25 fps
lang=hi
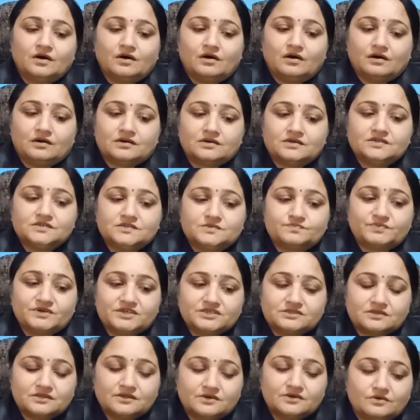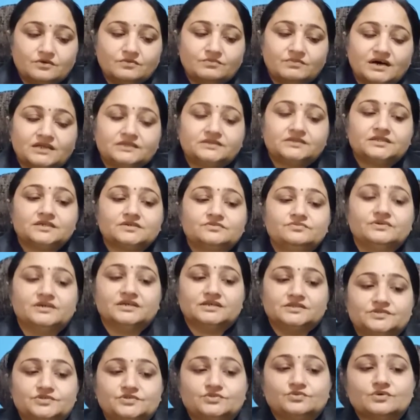और इस फैसले को मानते
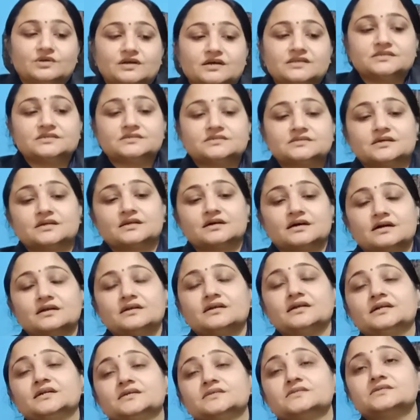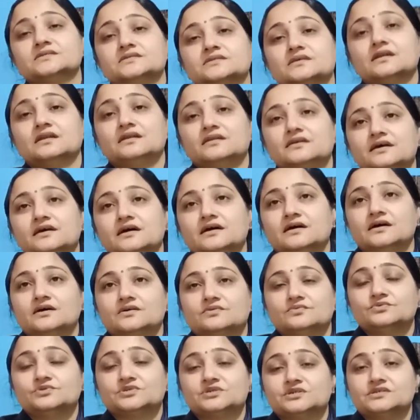हुए जो राज्य सरकार ने डिसीज़न लिया
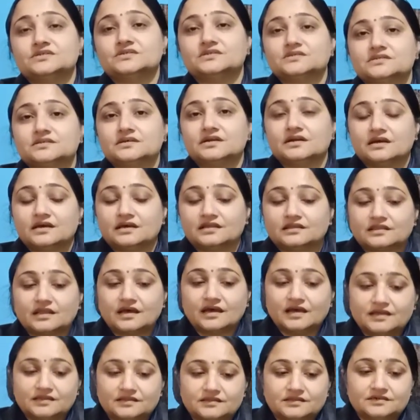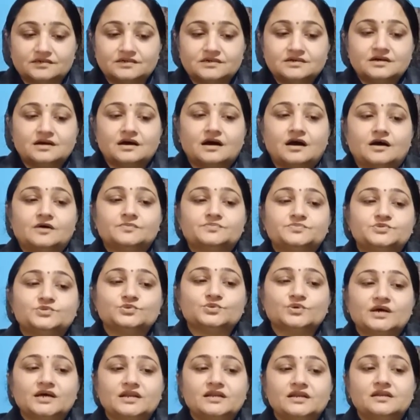है उस डिसीज़न के तहत अब
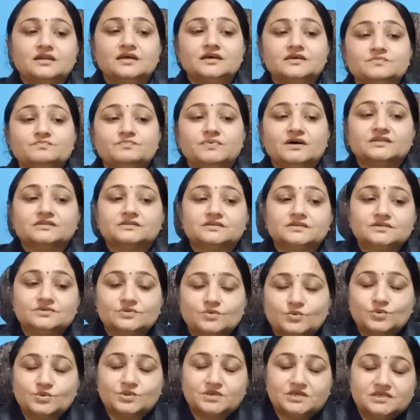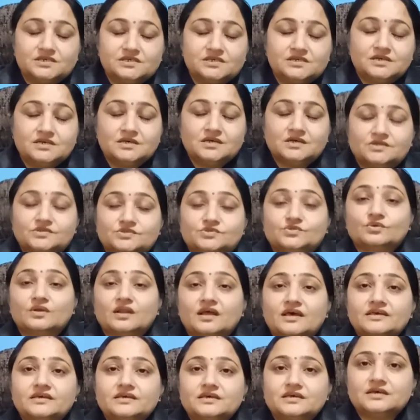जो है नई भर्ती होगी
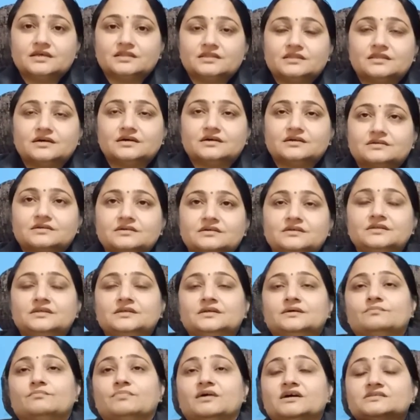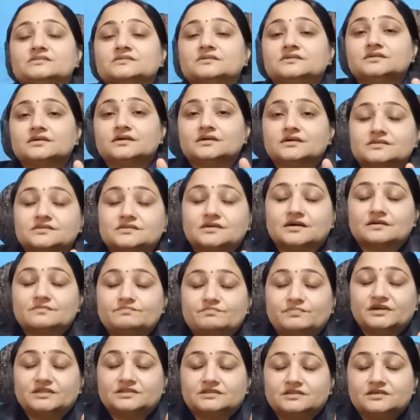जुलाई के अंदर बासठ हज़ार
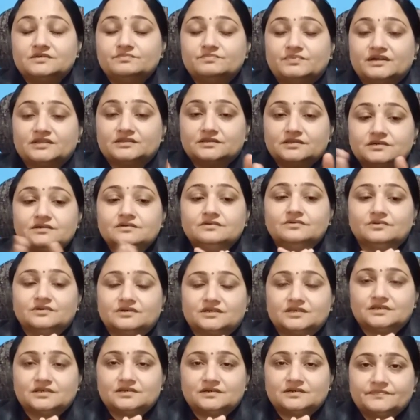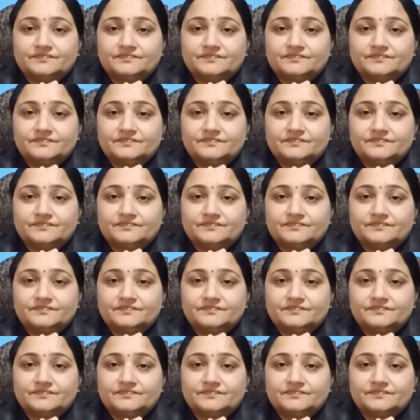पद की भर्ती होगी